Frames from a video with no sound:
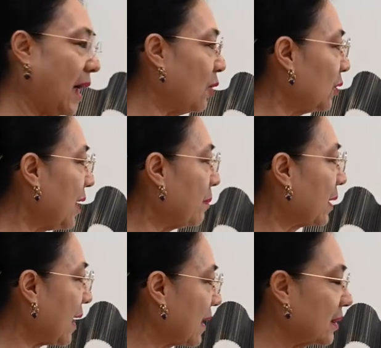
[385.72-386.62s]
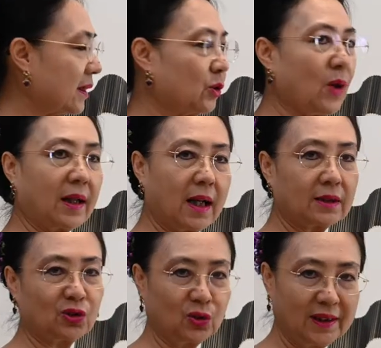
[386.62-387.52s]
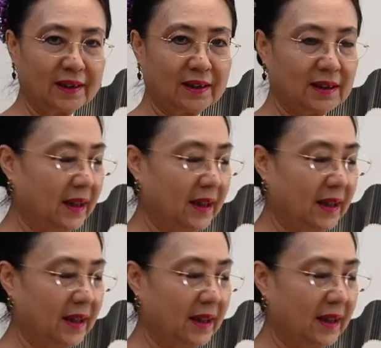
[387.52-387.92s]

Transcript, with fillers: Kalau dia berat itu agak sulit.